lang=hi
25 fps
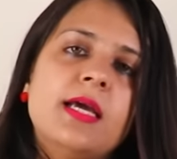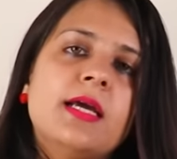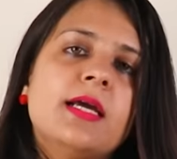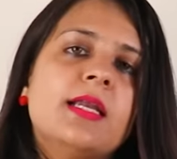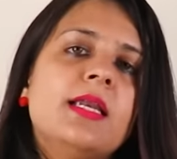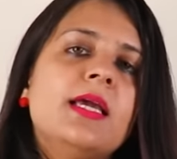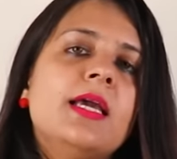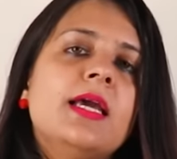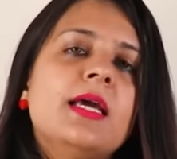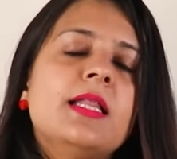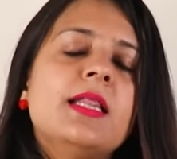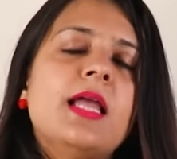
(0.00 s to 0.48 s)

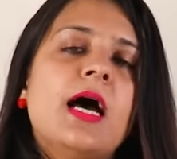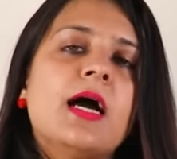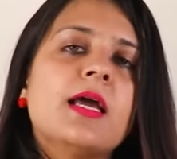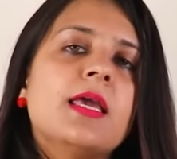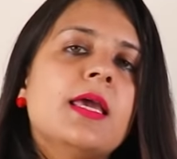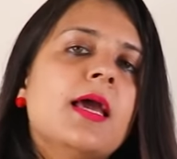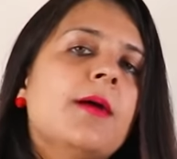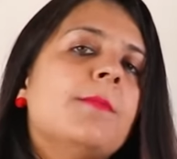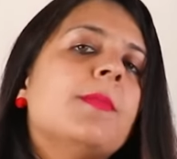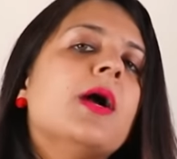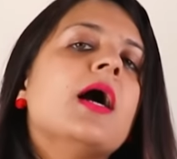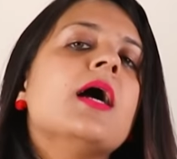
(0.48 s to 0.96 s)
देखनी है
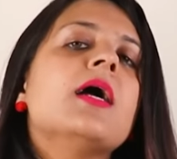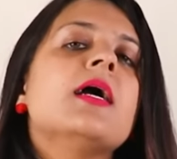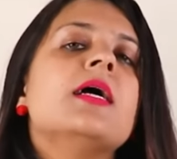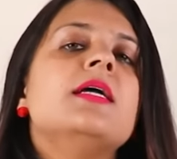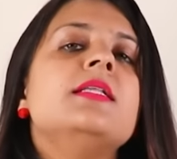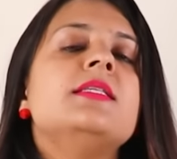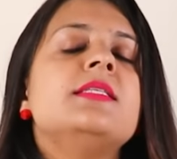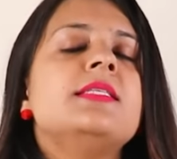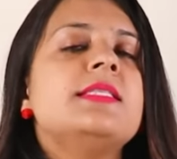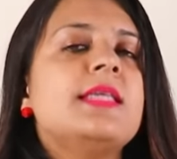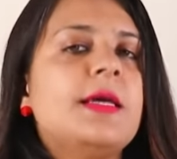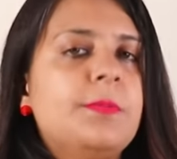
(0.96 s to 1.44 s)
ताकि आपका
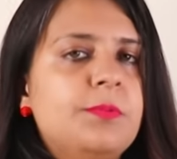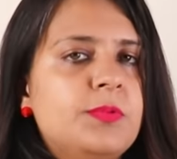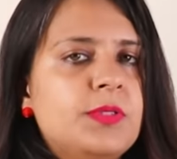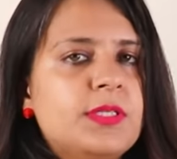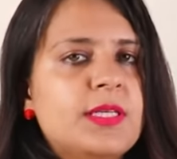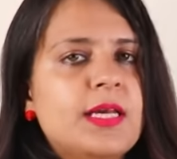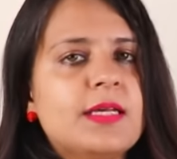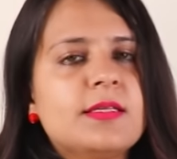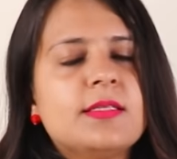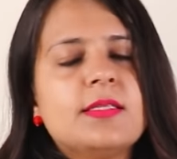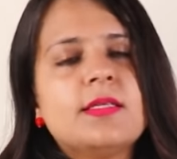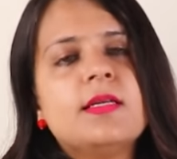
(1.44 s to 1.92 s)
कंसेप्ट
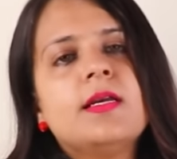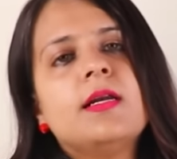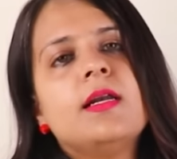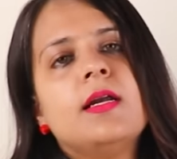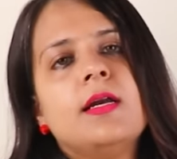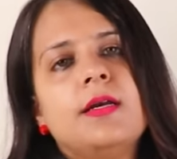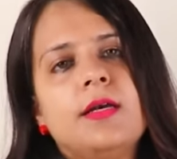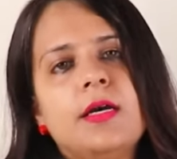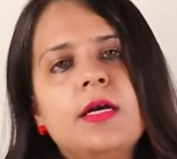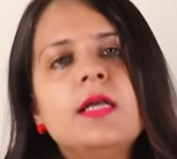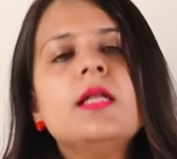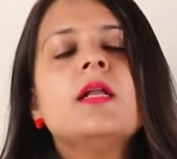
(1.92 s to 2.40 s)
सेक्स से
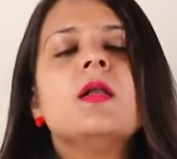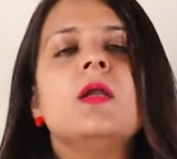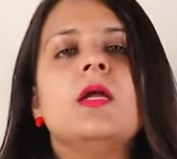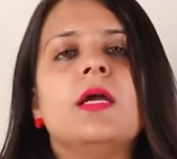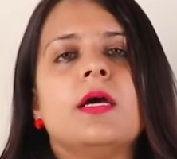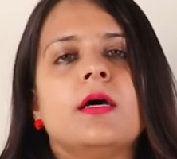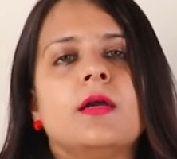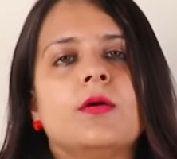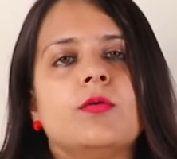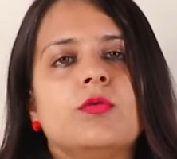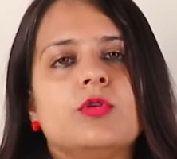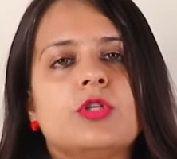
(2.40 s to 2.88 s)
रिलेटेड
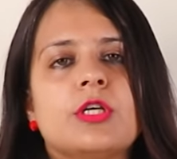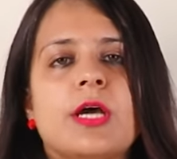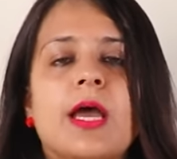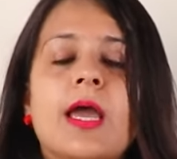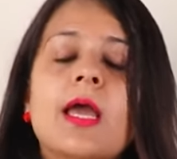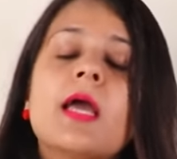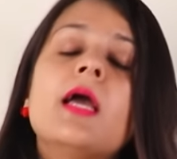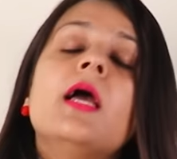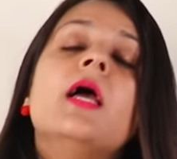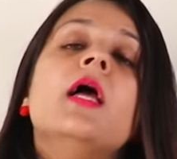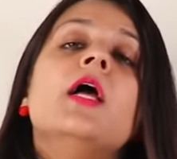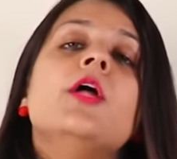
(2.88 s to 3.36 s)
क्लियर हो
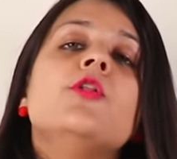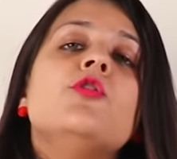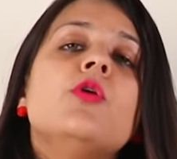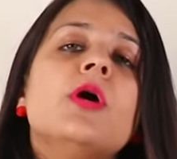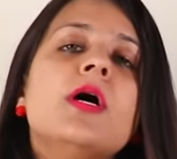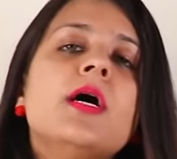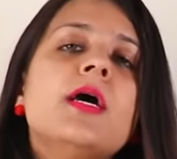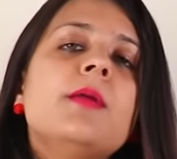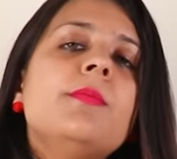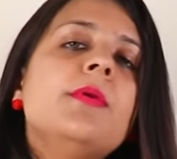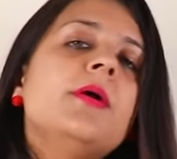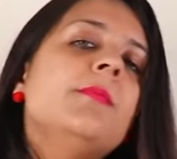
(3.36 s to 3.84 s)
जाए
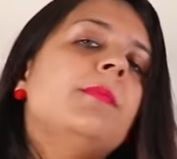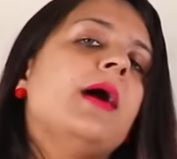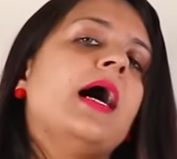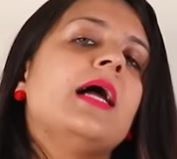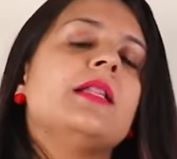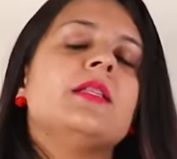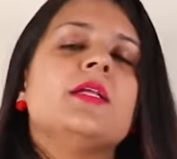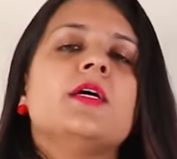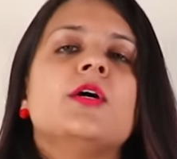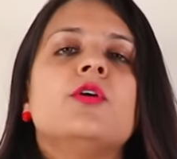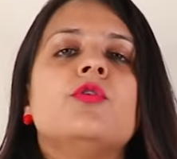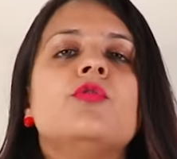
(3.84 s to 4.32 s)
तो अगर मैं
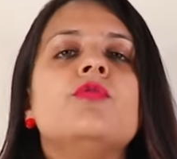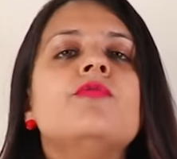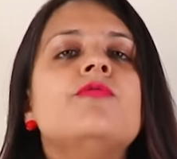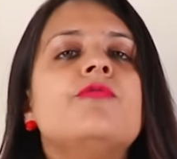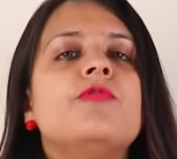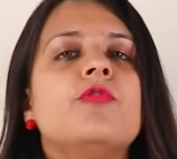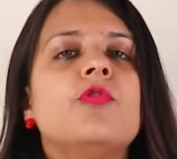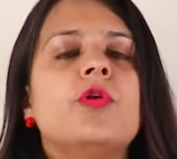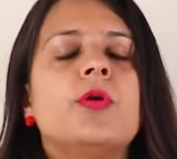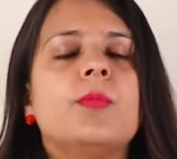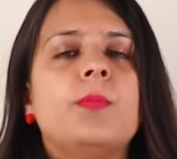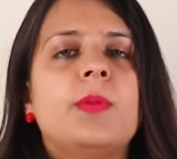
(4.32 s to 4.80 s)
बात करूं
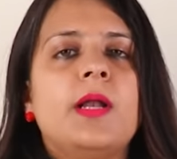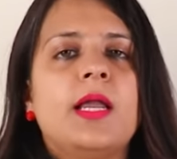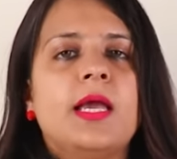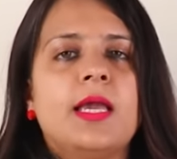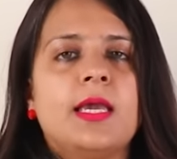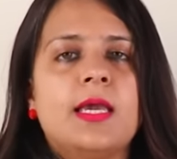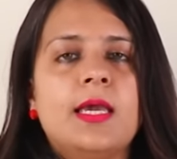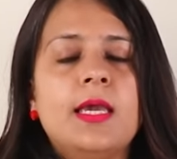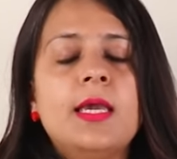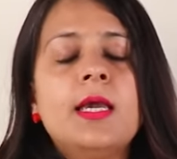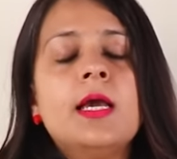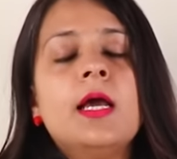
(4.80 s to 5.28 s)
फोर
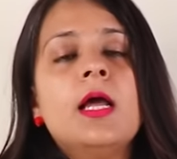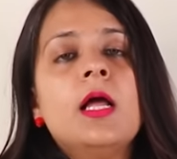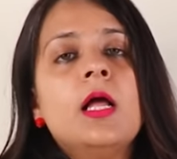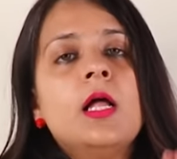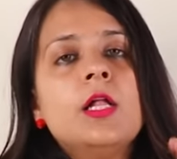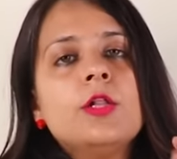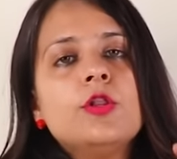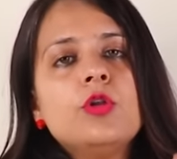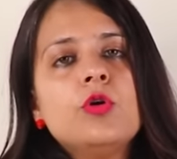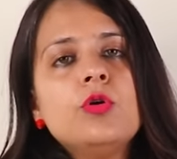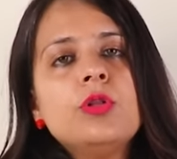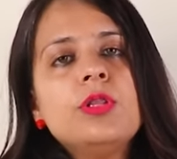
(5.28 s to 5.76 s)
प्ले की
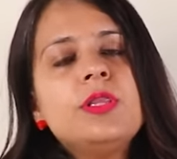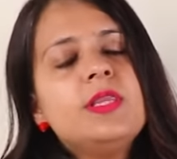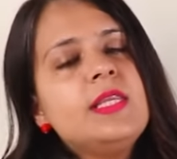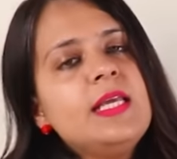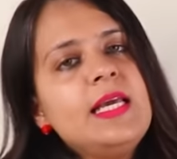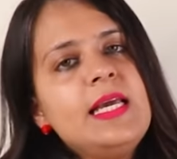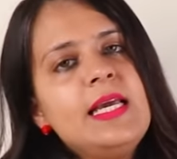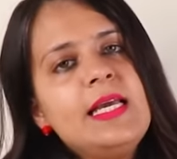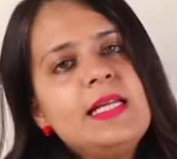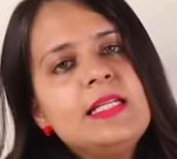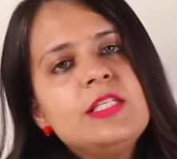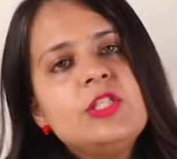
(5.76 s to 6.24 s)
तो
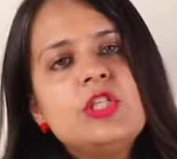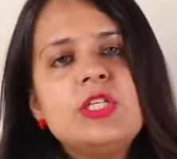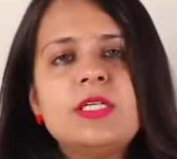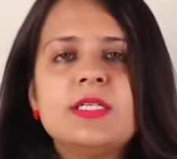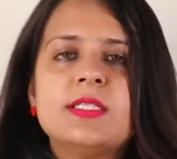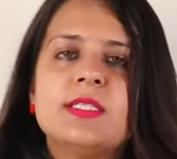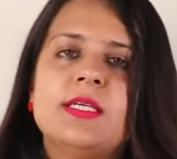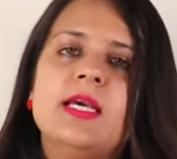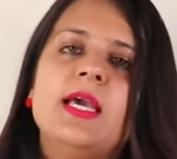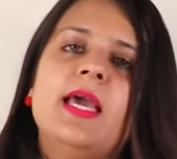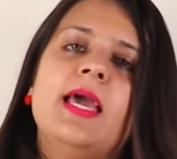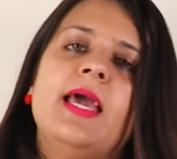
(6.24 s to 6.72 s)
तीन
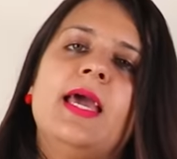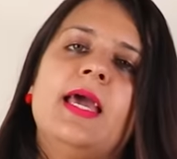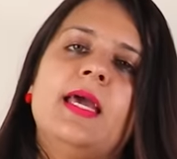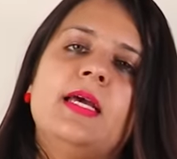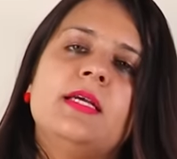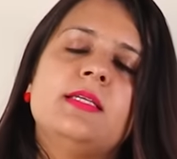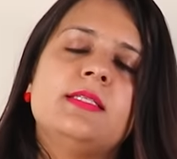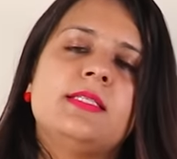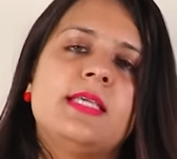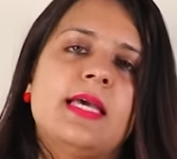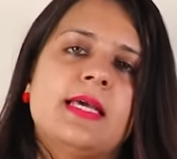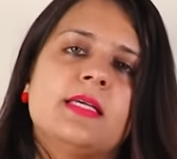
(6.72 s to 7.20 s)
चीज़ें
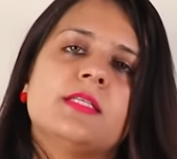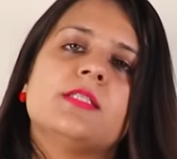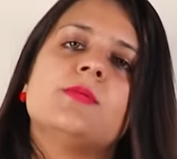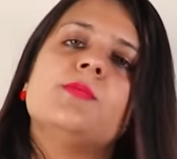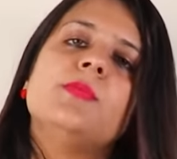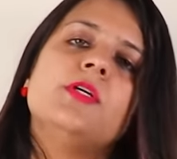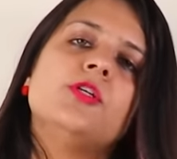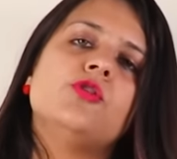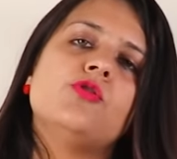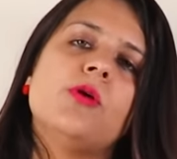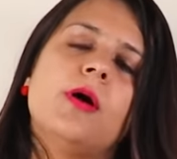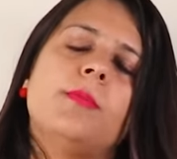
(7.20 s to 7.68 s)
हैं
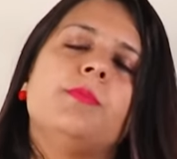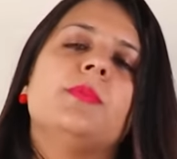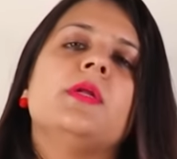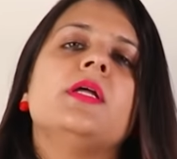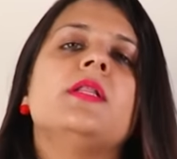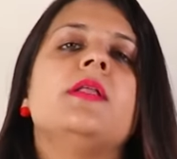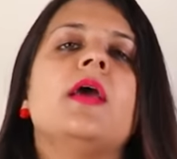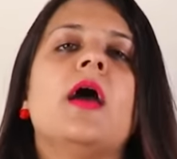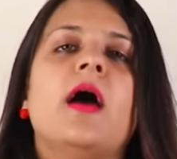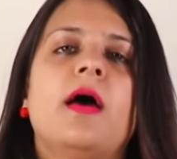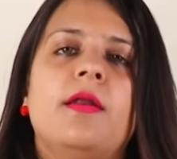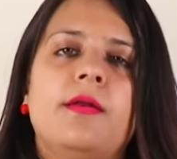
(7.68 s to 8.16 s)
सेक्स में जो
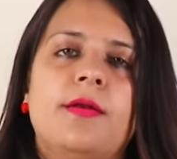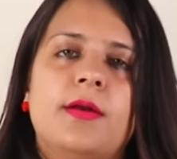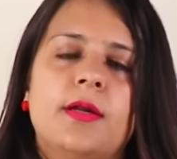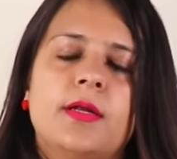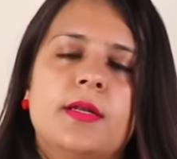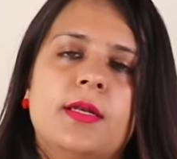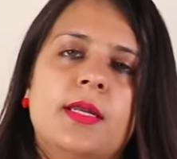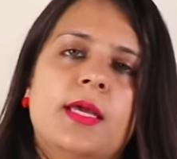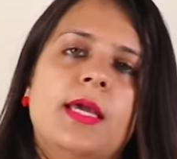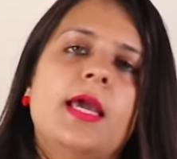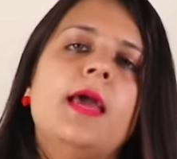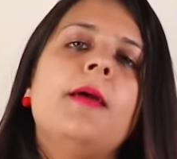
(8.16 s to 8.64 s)
आपने ध्यान
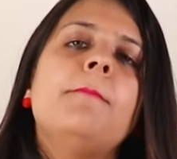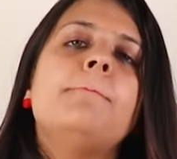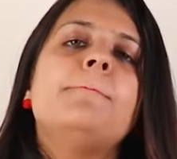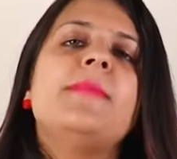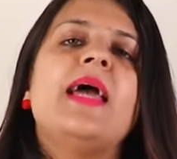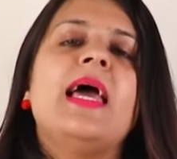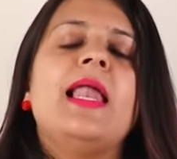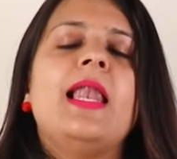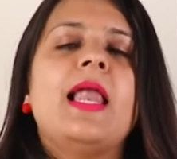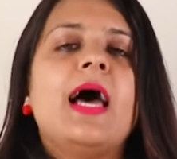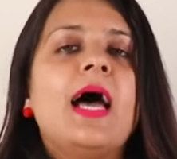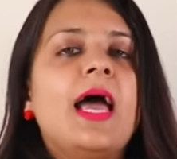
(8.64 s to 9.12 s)
रखनी है
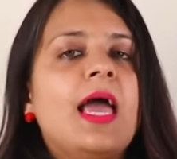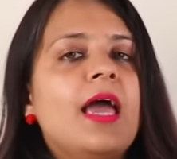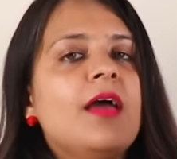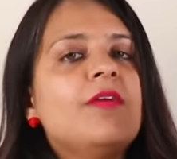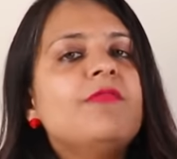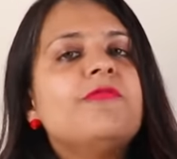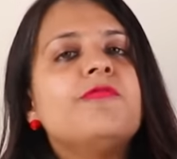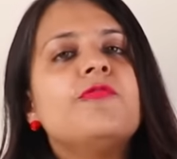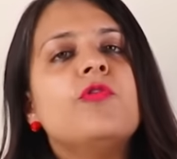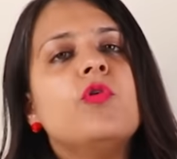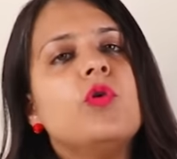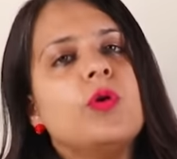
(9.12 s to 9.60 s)
पहला
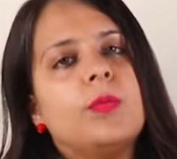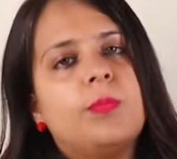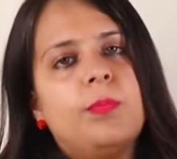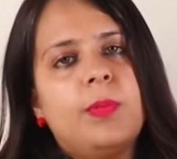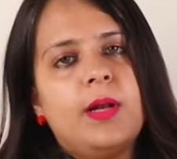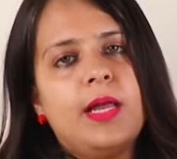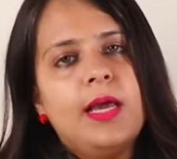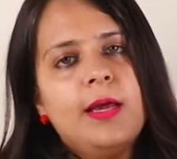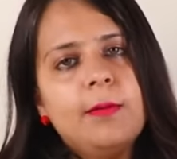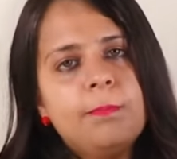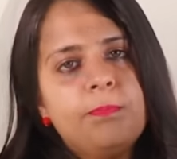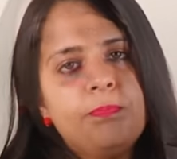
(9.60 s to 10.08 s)
है फोर
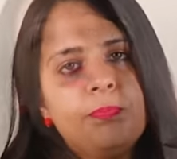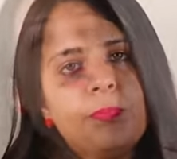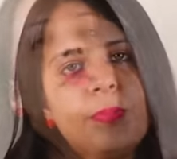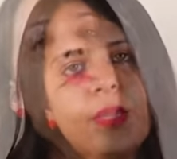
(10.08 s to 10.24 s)
प्ले